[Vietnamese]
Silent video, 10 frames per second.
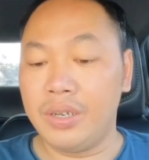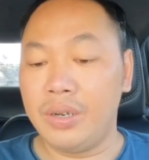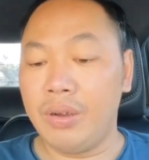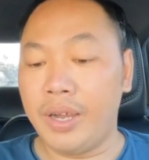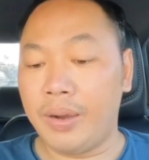
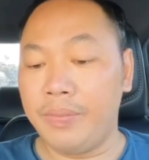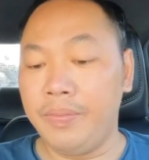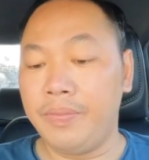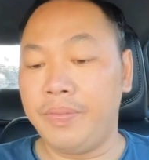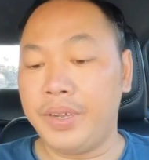lỗ
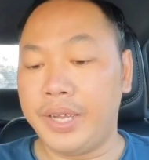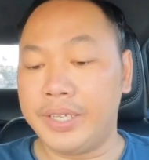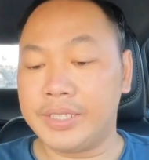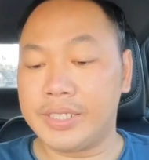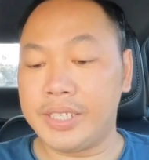hỏng
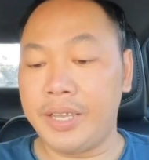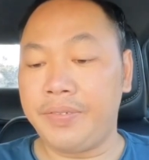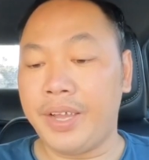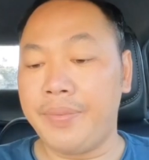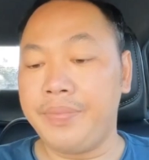và sai
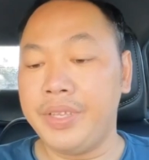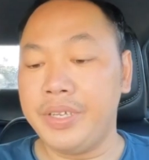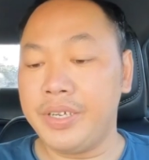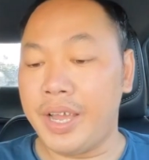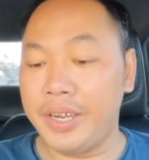phạm
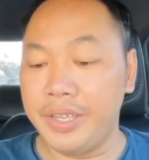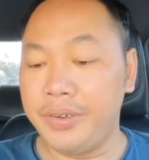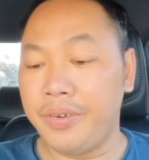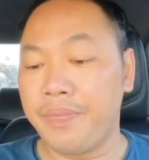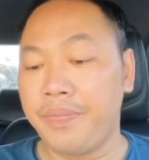như đã nêu